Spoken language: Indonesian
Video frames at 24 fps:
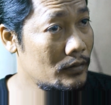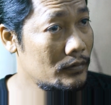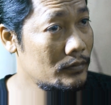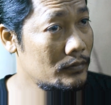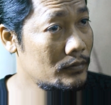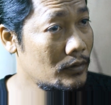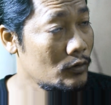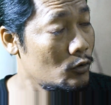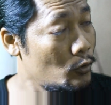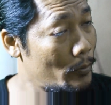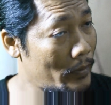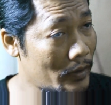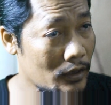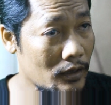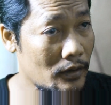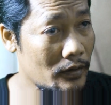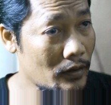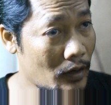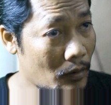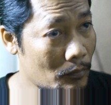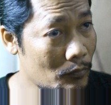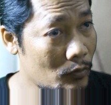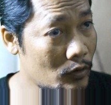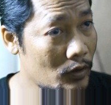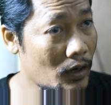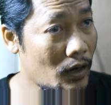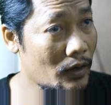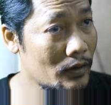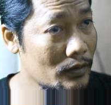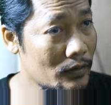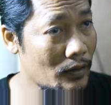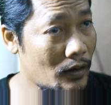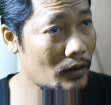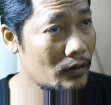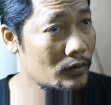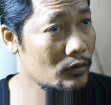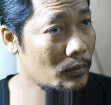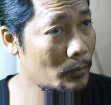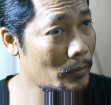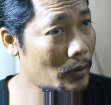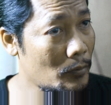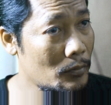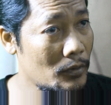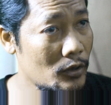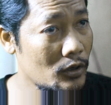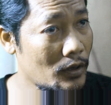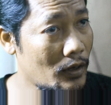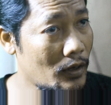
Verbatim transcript: aku bikin kamu ngerasa aku nggak pedulin